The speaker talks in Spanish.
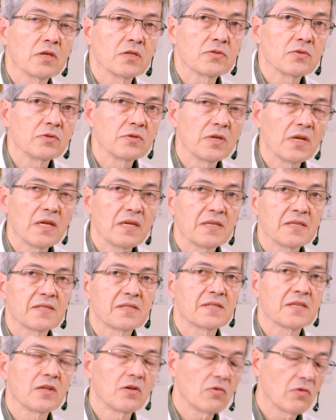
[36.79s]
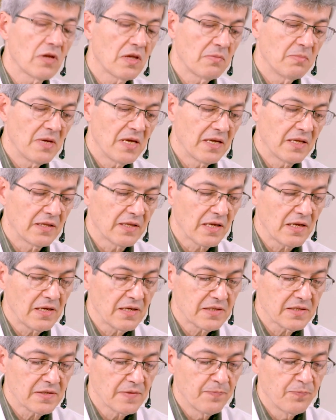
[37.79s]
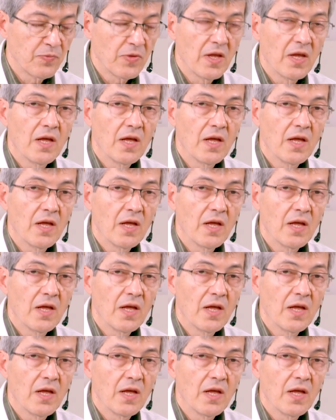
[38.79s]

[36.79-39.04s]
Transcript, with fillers: que son las células vegetales.